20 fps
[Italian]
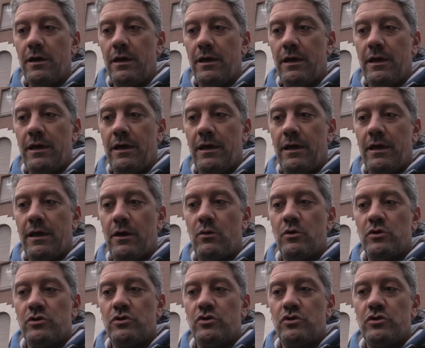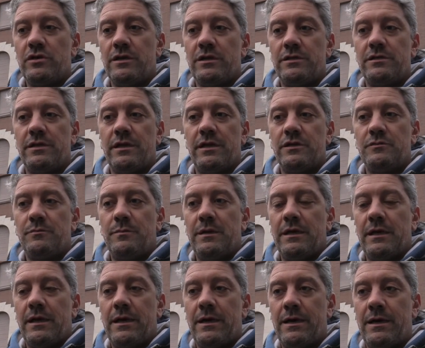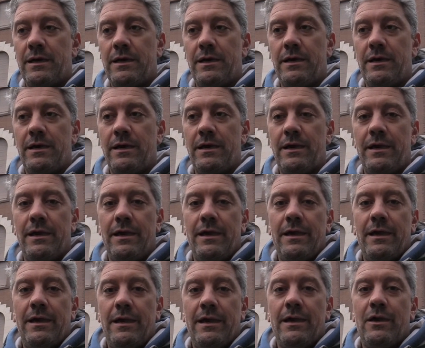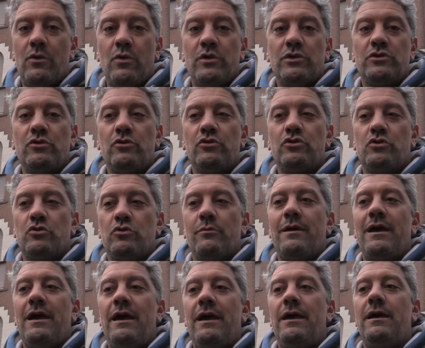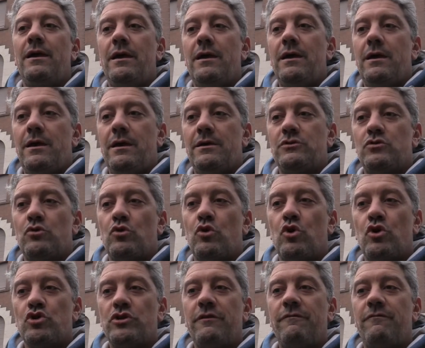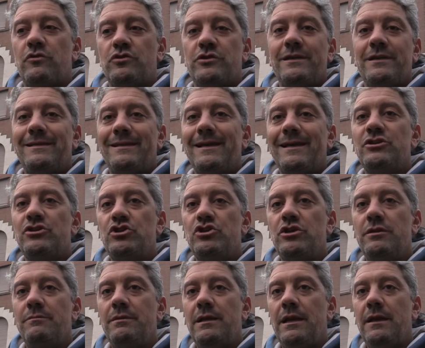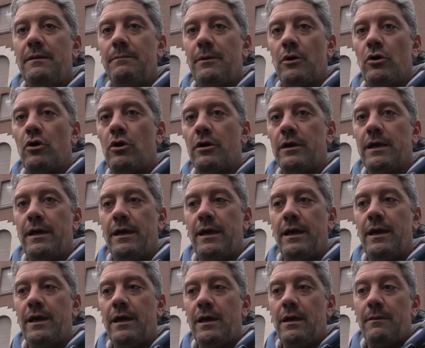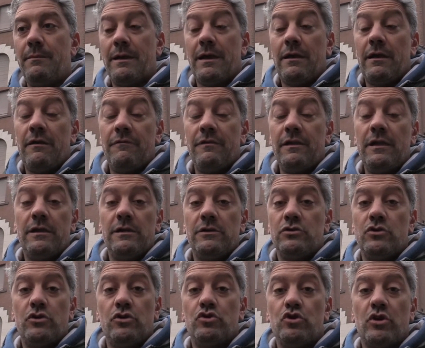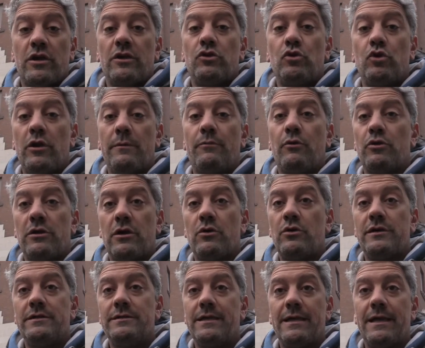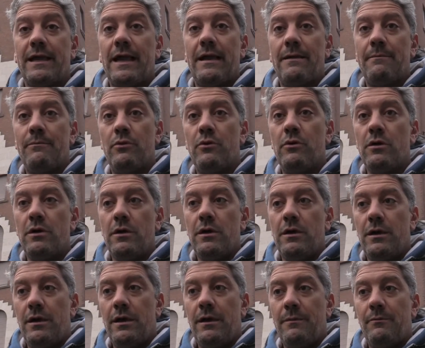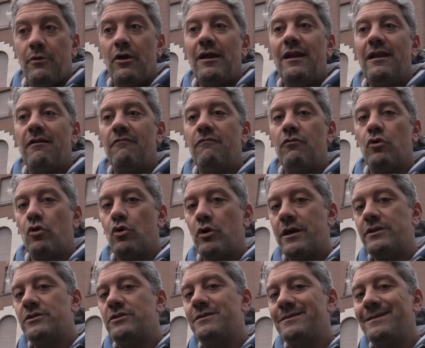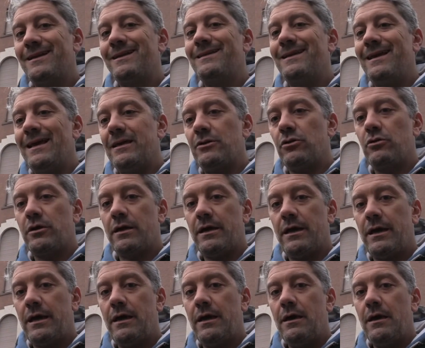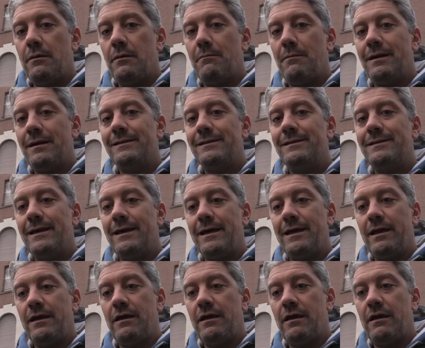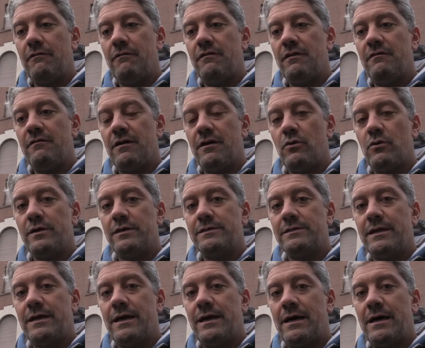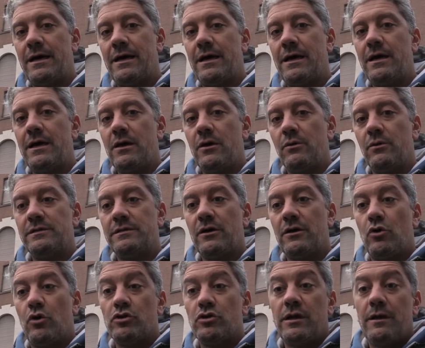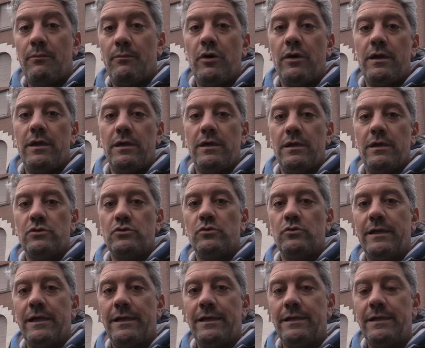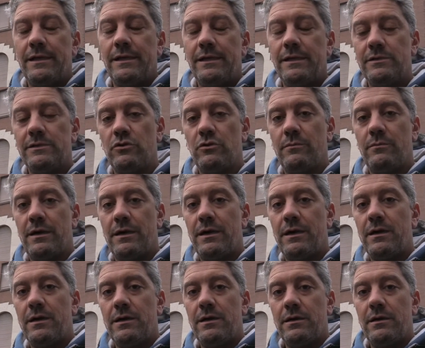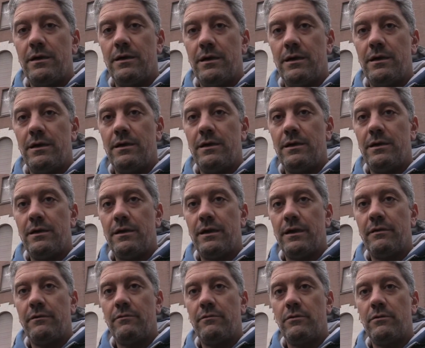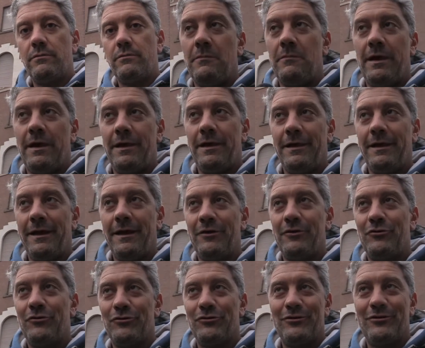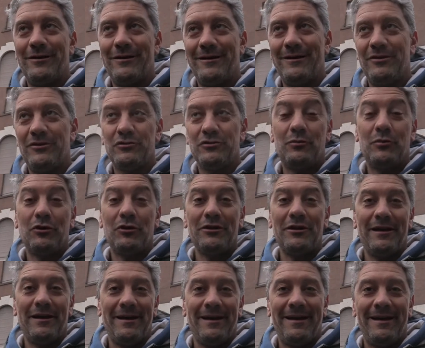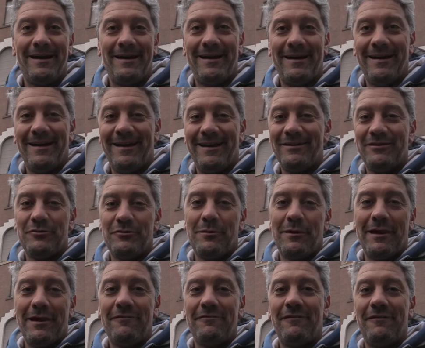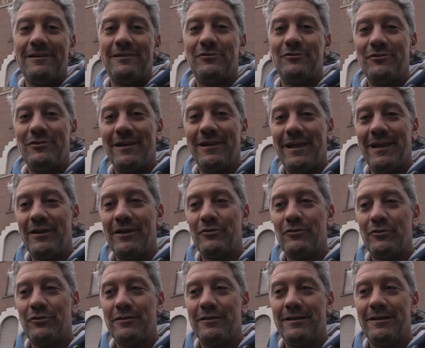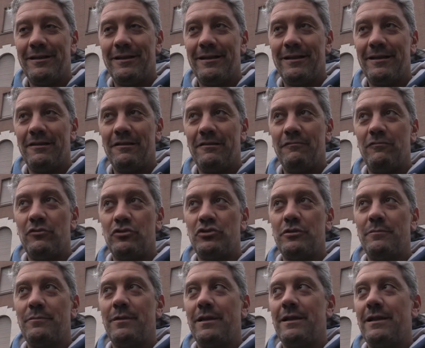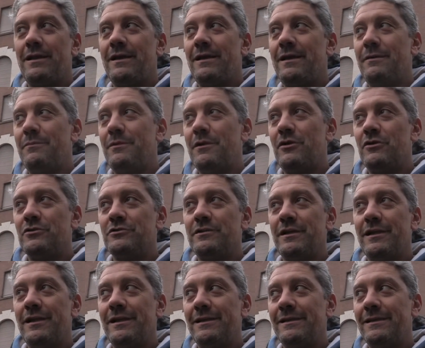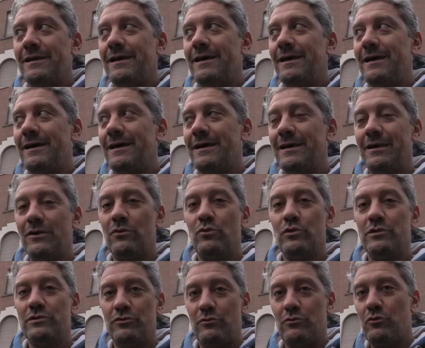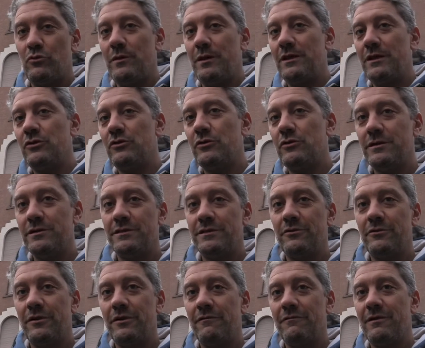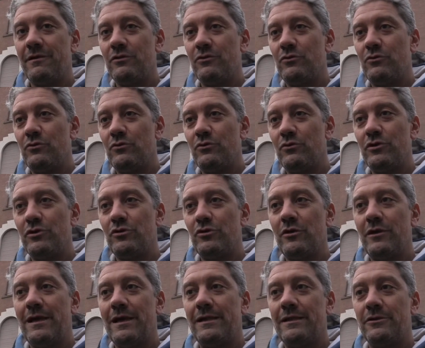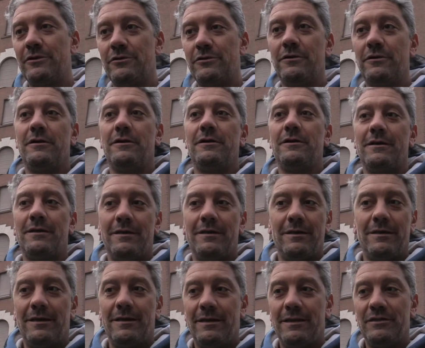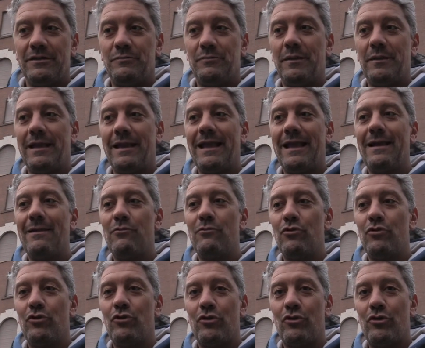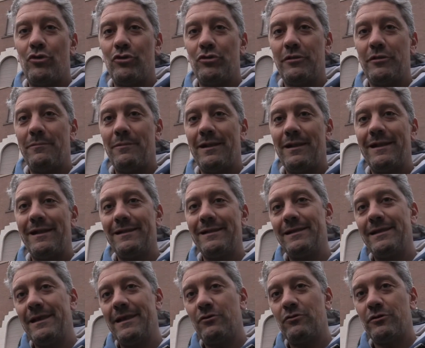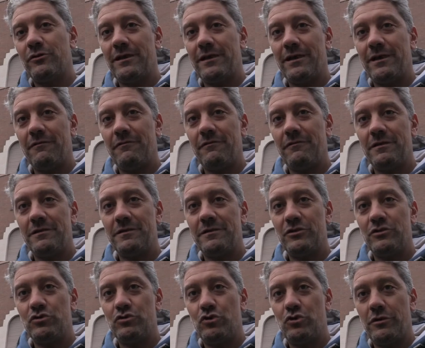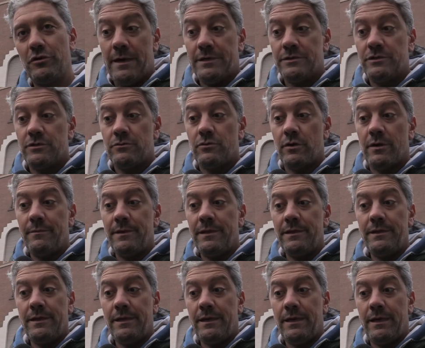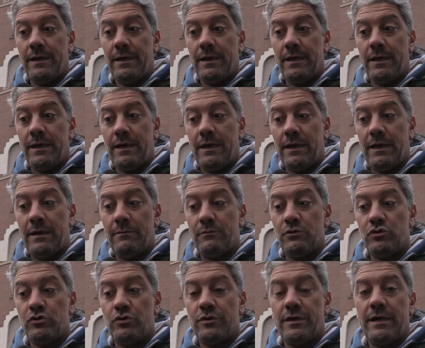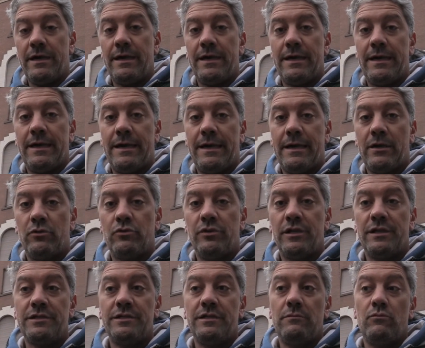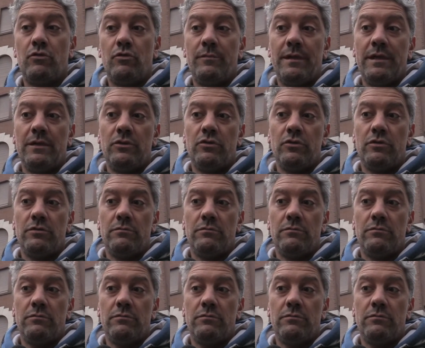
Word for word: e, e questo si, si respira. E eh, questo secondo me sono cose forse intangibili però che, perché alla fine sono i giocatori protagonisti in campo, eh, però è il lavoro che ci sta dietro che mantiene viva questa, questa cosa e poi i risultati insomma... Eh, ah, Ma è record, eh, lo sport è, insomma, è fatto di record, eh, forse per la, per la nostra realtà questo momento ne stanno arrivando uno dietro l'altro. Eh, speriamo di parlare di record anche a fine stagione. Ah, sicuramente eh, bisogna godersi il momento